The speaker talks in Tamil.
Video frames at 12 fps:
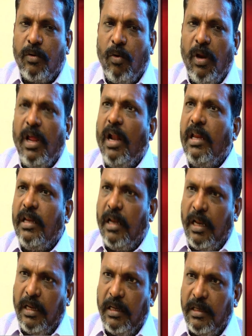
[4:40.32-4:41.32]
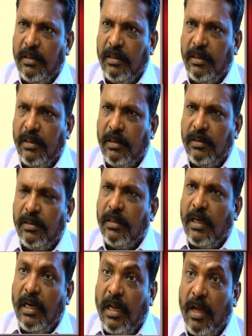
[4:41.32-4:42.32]
கொலையாளி இல்லை
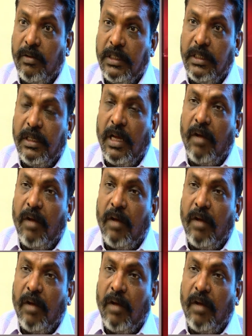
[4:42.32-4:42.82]
ரெண்டாவது